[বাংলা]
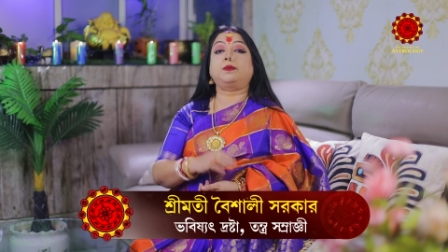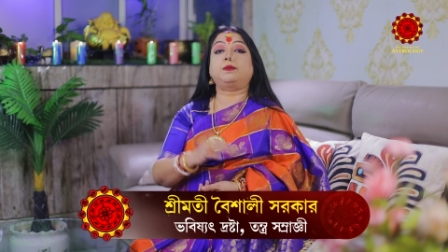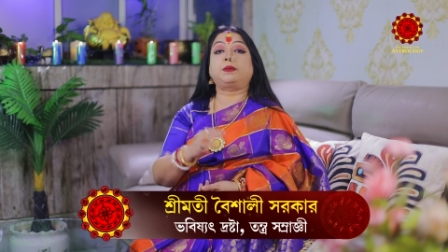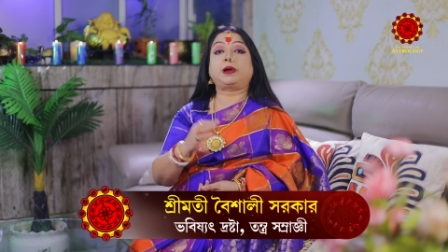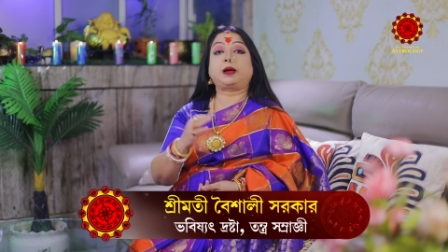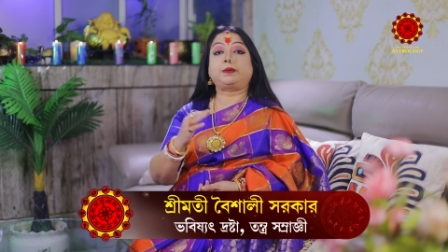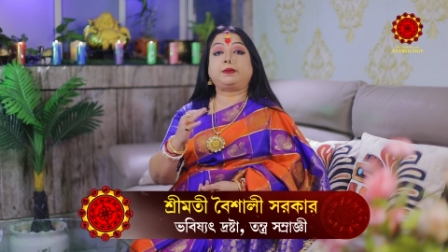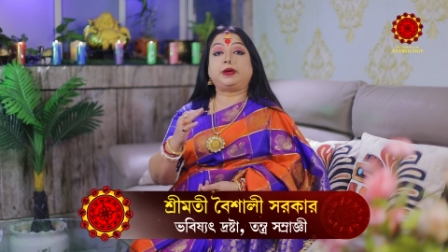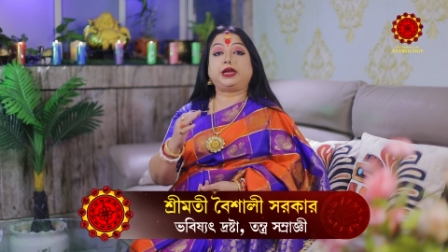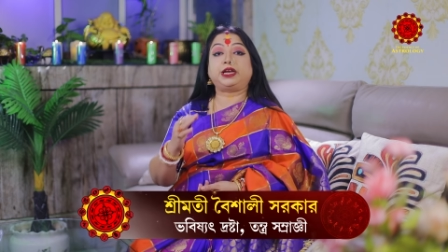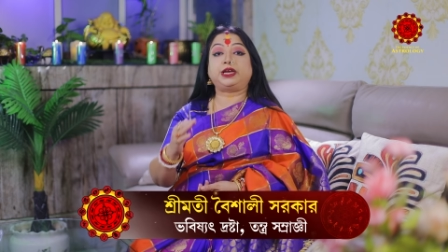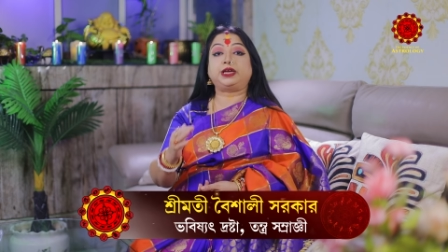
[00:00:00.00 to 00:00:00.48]

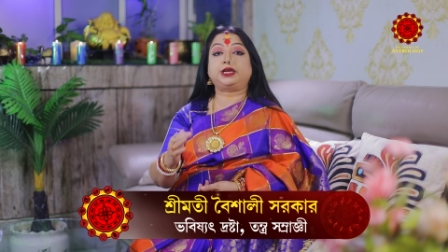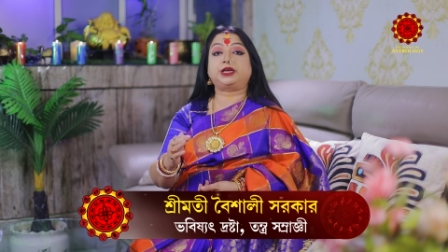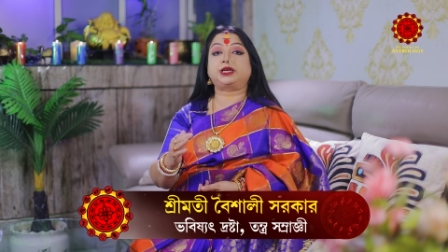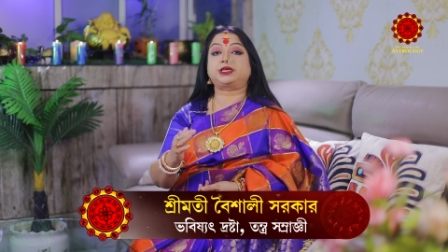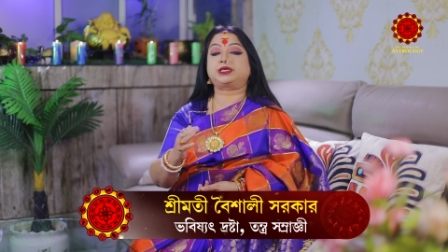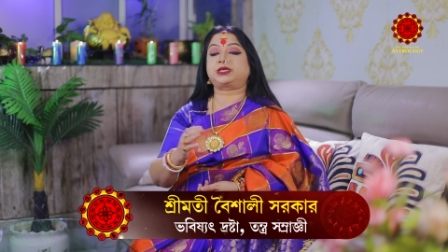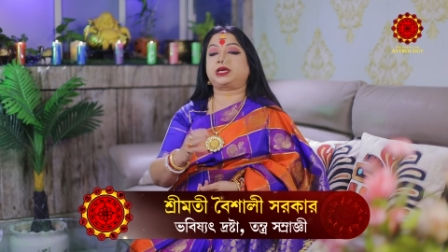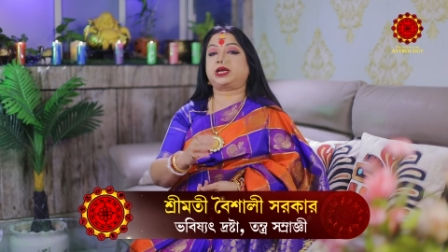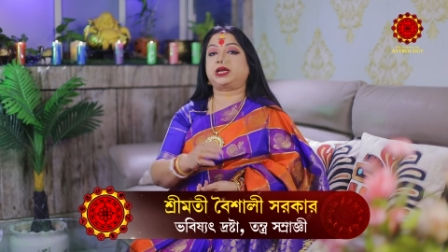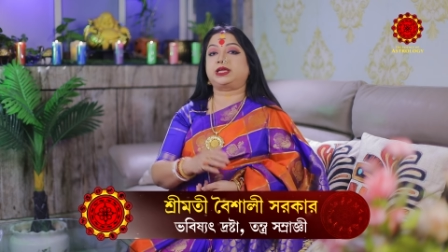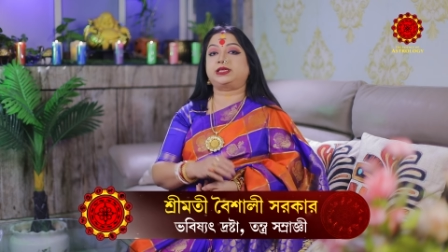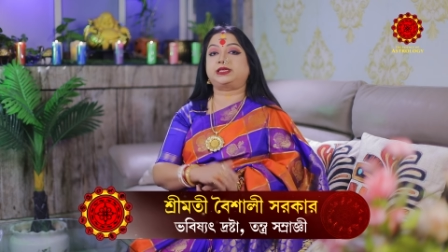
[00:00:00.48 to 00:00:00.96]
বা
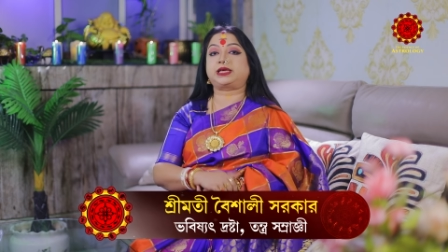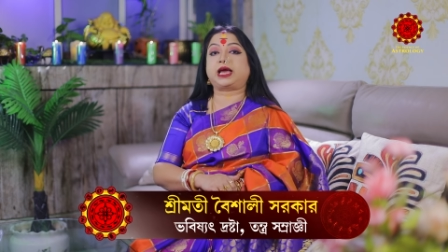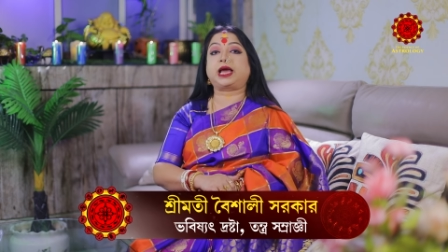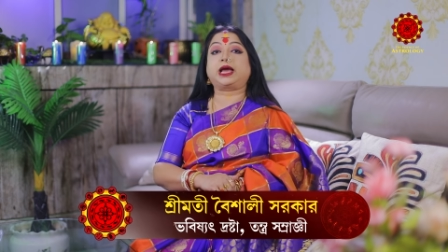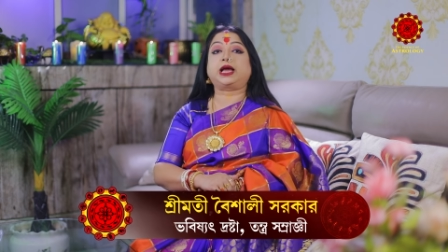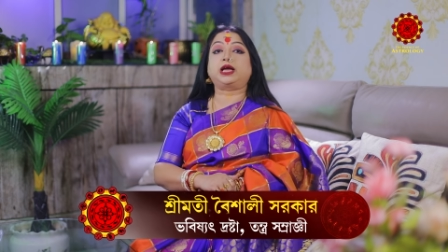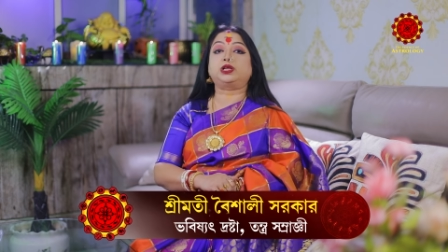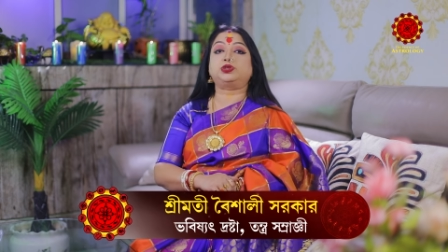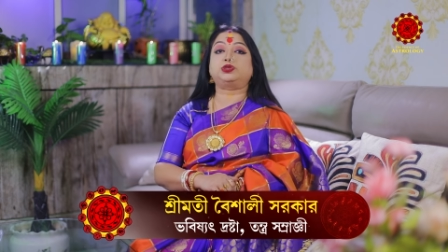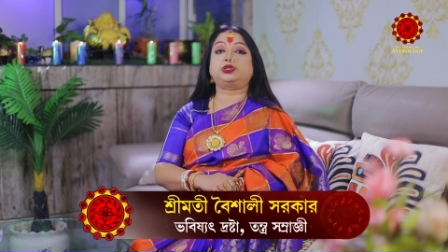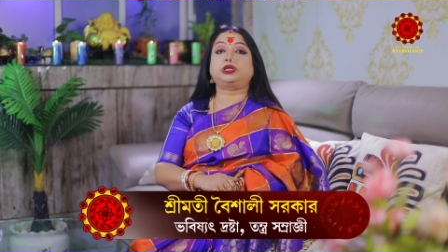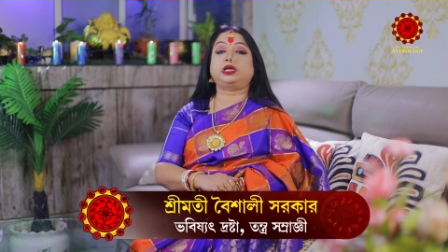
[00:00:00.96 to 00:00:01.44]
মেডিটেশনের
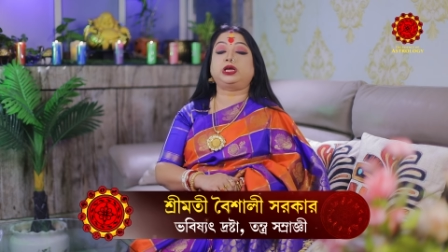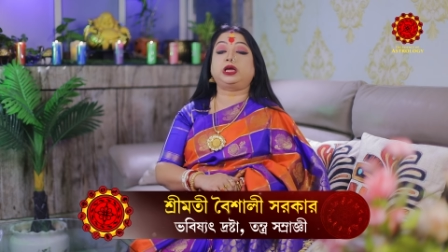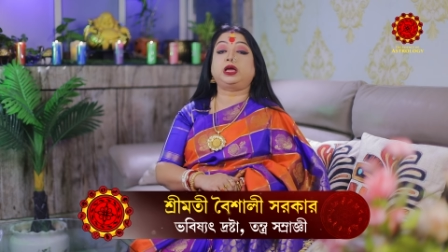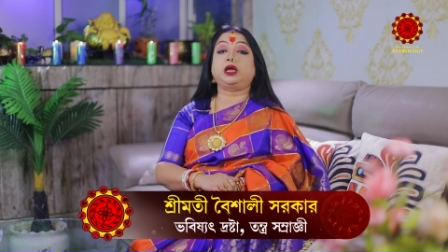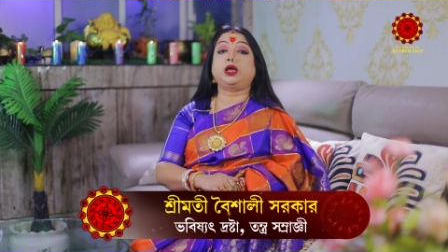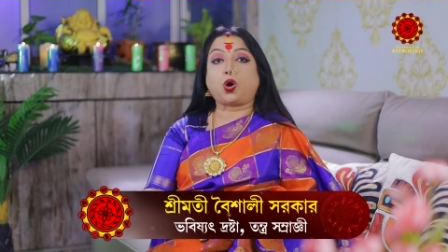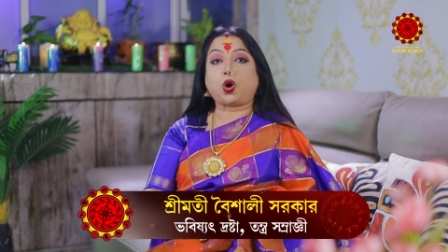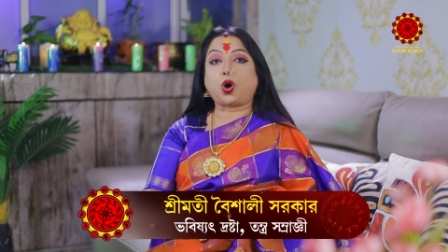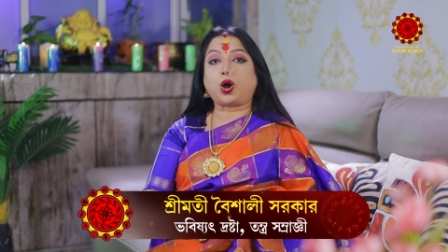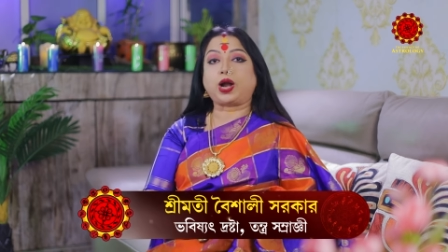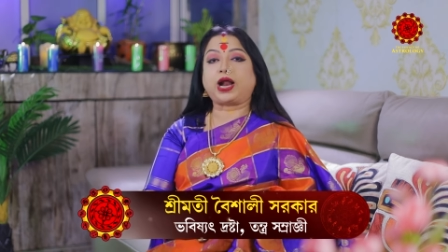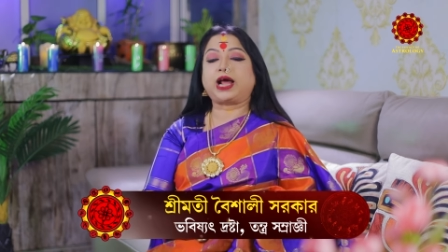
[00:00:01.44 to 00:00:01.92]
জায়গা যদি
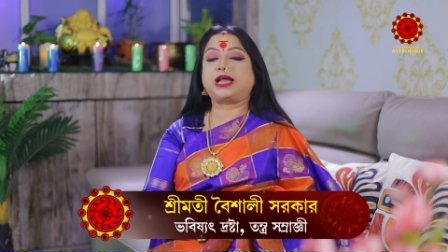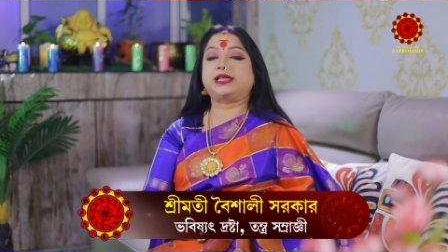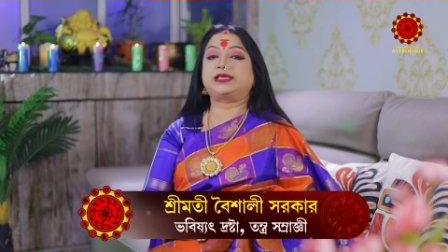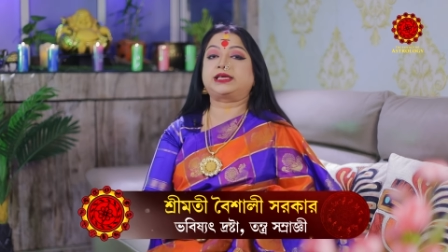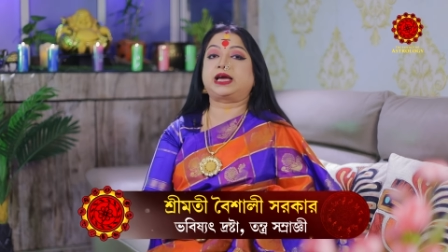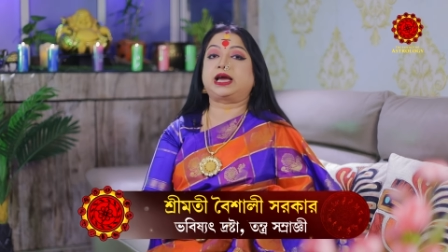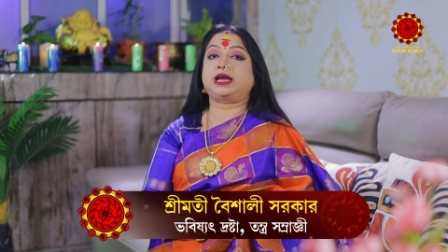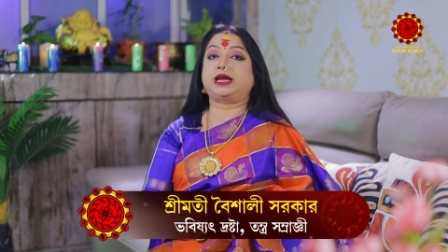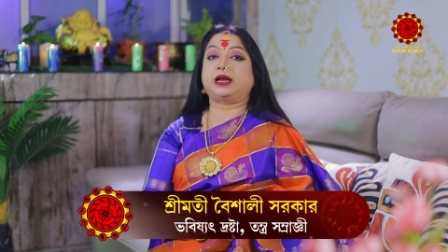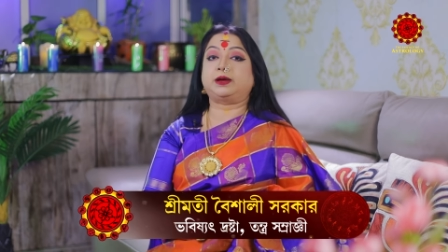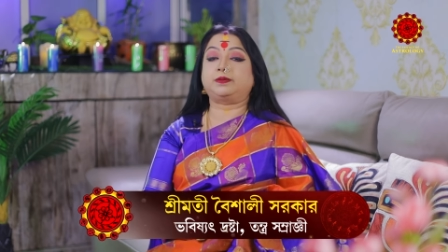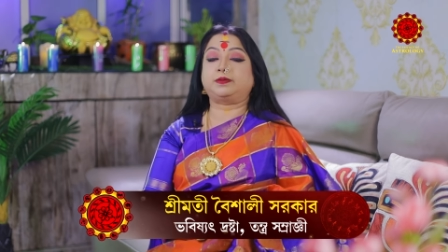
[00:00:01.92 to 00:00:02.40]
করা
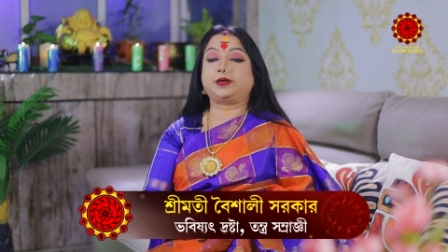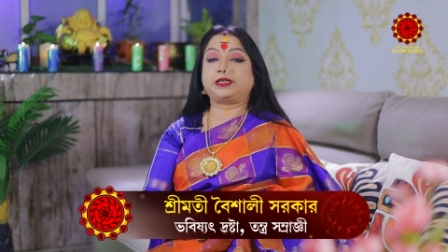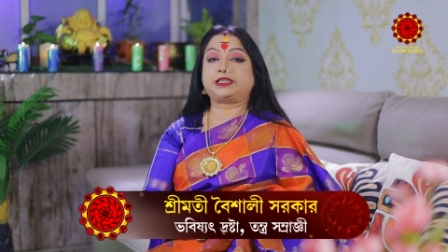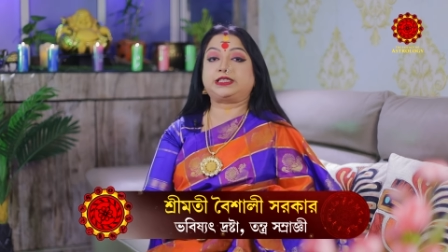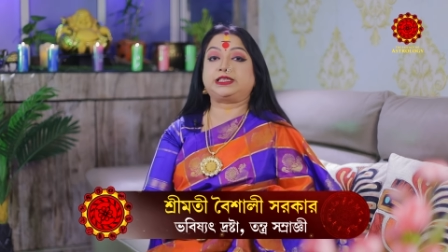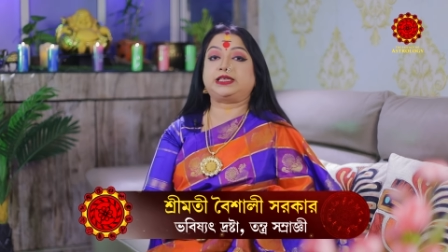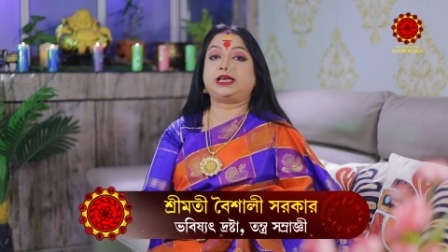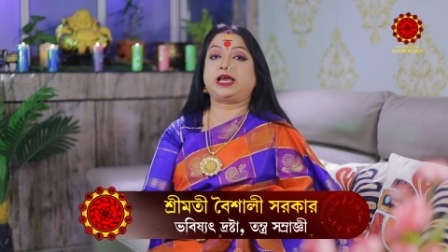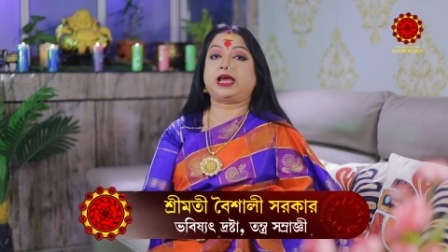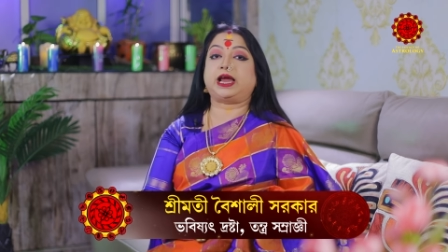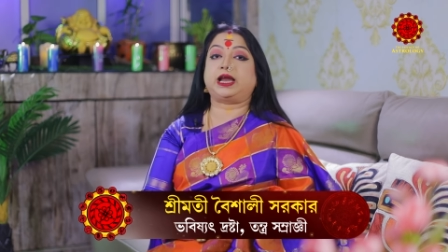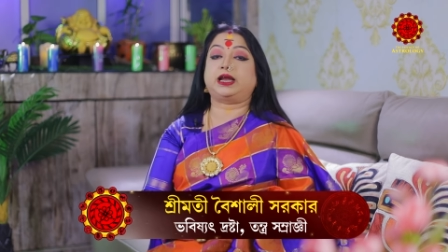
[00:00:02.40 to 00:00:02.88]
যায় নাম্বার
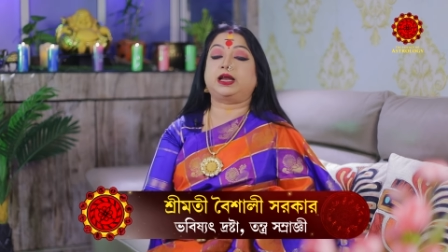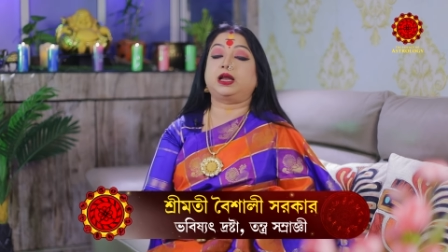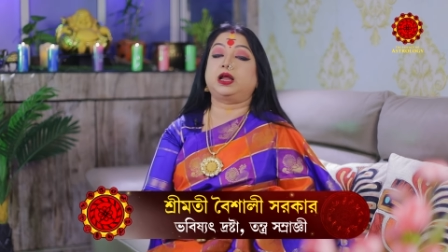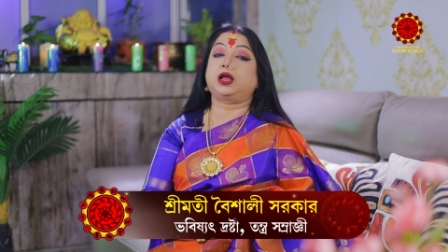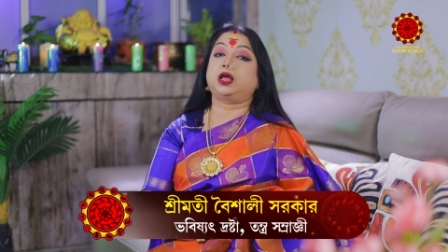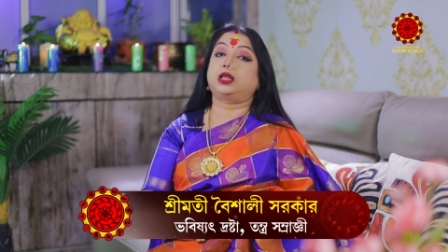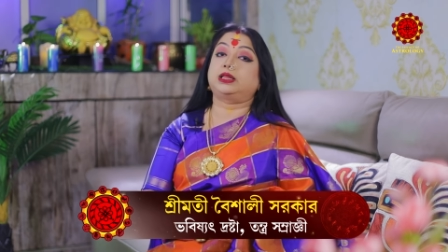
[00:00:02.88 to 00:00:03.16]
বা এর